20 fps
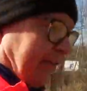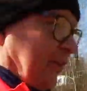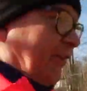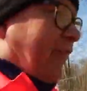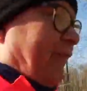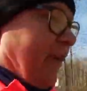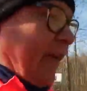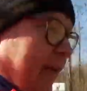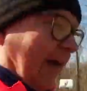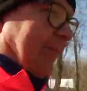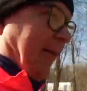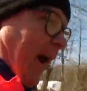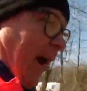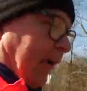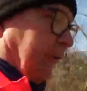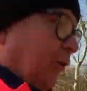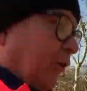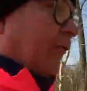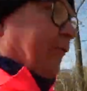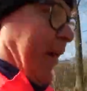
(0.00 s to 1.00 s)

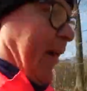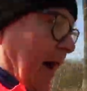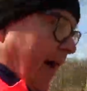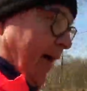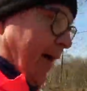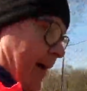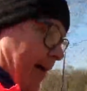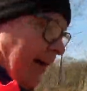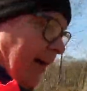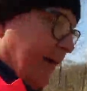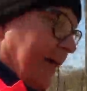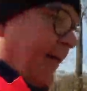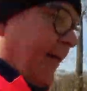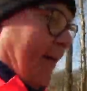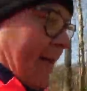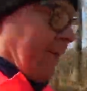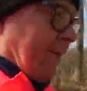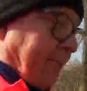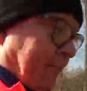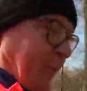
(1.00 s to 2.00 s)
Sevilla-Marathon war.
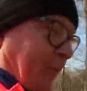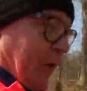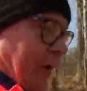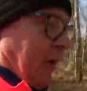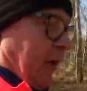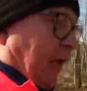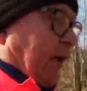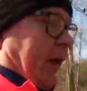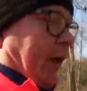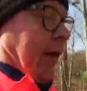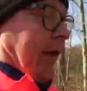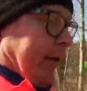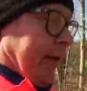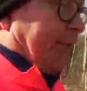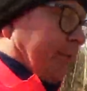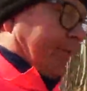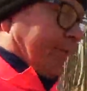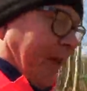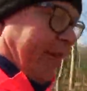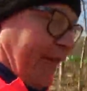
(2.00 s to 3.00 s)

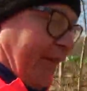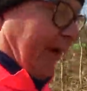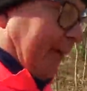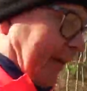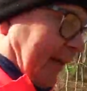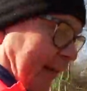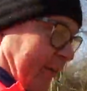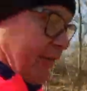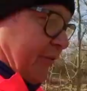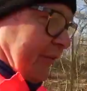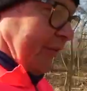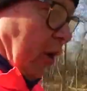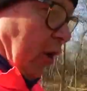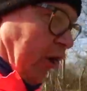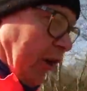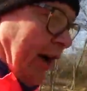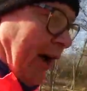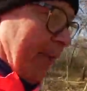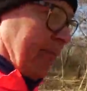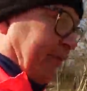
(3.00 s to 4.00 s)
Ähm, da war ich ja letzte
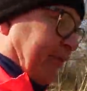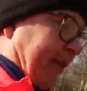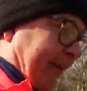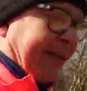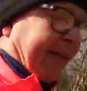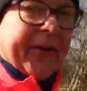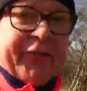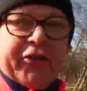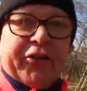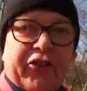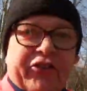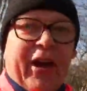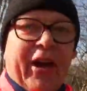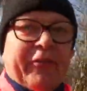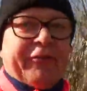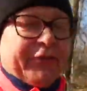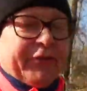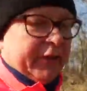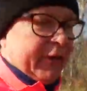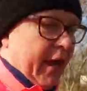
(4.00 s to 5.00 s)
Woche, habe es nicht ganz
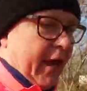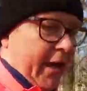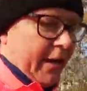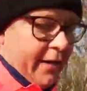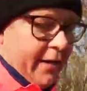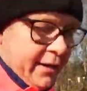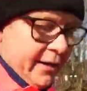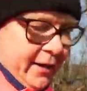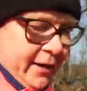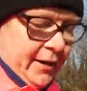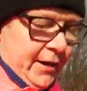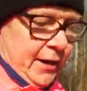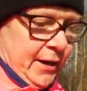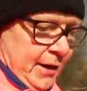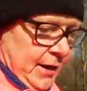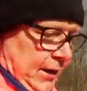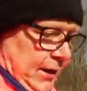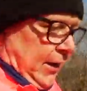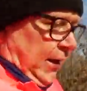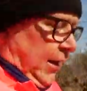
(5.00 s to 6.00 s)
geschafft,
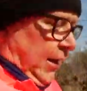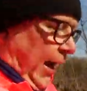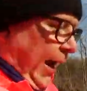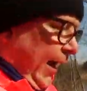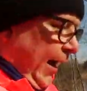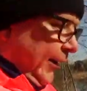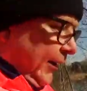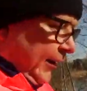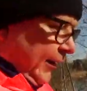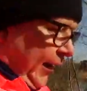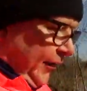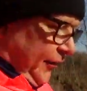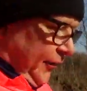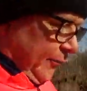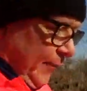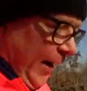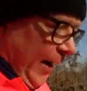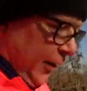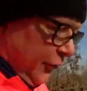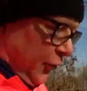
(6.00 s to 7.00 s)
einen
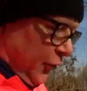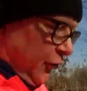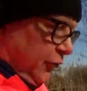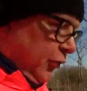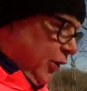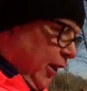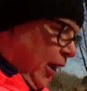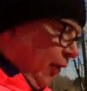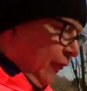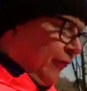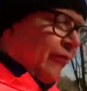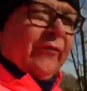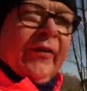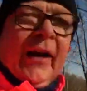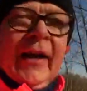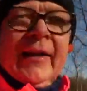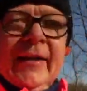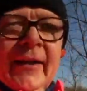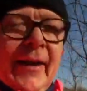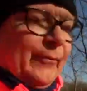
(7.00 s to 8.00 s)
ganzen Marathon zu laufen,
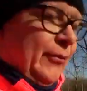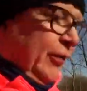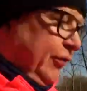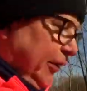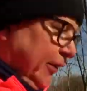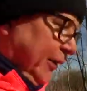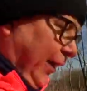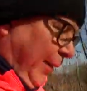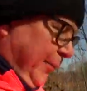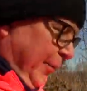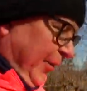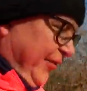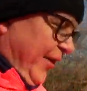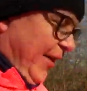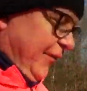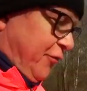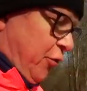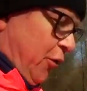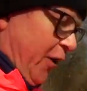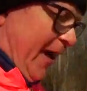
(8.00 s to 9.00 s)
weil ich ja ein bisschen grippig
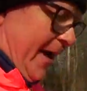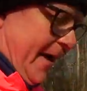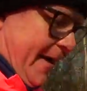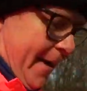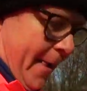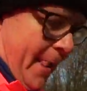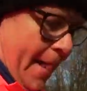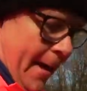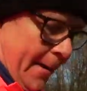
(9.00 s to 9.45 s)
war vorher.